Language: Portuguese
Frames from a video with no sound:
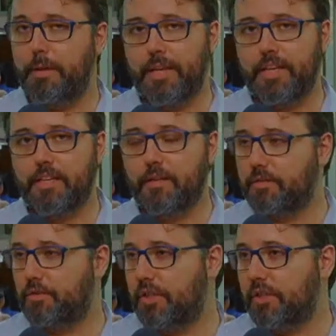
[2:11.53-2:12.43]
é que,
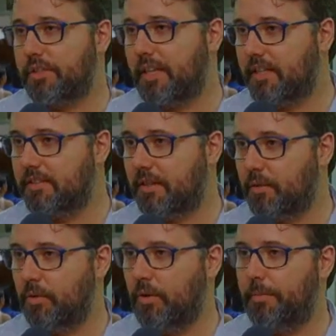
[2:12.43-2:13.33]
diante da crise
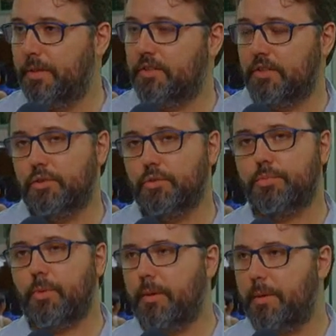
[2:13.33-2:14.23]
econômica, diante dos
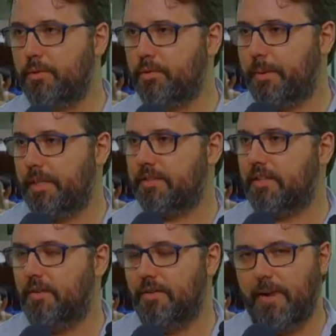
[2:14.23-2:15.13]
problemas do
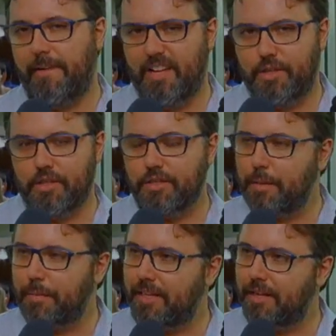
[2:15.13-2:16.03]
pré-sal, diante da
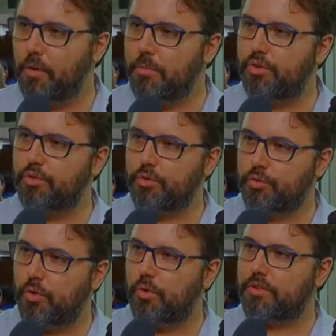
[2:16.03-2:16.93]
maneira como se
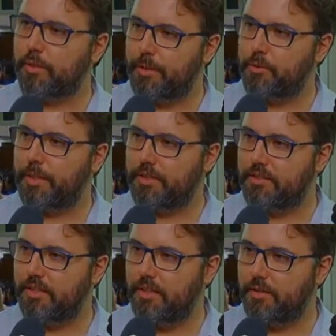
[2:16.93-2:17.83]
estruturou o orçamento
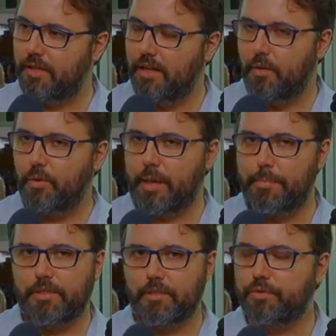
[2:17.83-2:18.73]
brasileiro, o que é
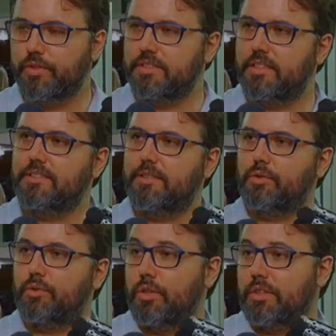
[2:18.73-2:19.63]
preciso fazer é
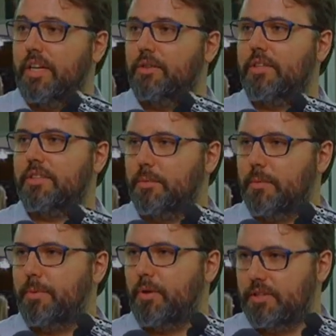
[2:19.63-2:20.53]
tornar a educação
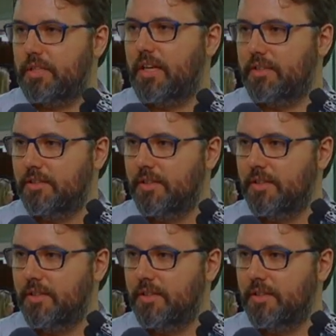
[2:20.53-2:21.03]
uma prioridade.